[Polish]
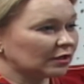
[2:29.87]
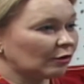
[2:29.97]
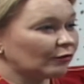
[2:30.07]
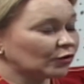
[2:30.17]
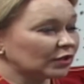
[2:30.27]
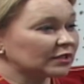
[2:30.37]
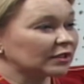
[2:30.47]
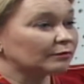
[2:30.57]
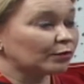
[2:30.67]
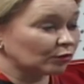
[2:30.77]

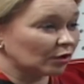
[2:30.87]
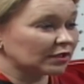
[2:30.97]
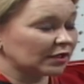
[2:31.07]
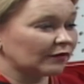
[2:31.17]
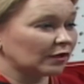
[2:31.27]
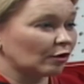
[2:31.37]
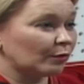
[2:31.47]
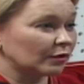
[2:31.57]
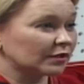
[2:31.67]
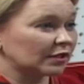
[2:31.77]
obwodnicy północnej
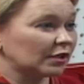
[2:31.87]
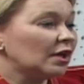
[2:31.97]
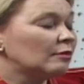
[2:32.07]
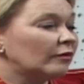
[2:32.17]
Wielkopolskiej,